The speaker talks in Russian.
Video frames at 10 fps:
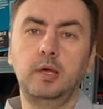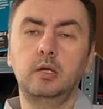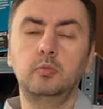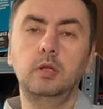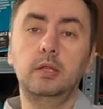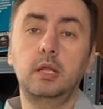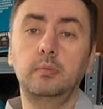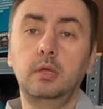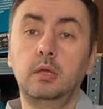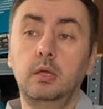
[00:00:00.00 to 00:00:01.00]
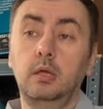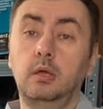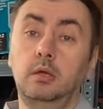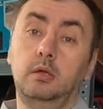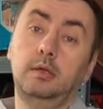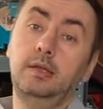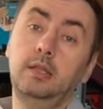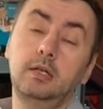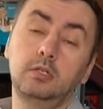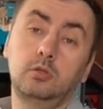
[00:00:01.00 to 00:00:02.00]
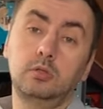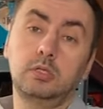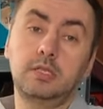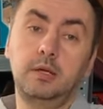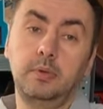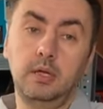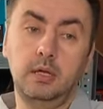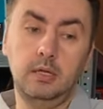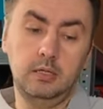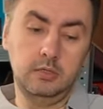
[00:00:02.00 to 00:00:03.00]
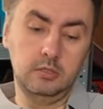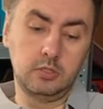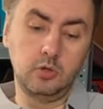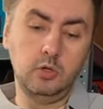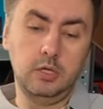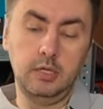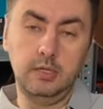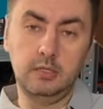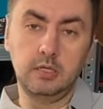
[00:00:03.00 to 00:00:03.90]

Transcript: аккумуляторами. И также то же самое соло и с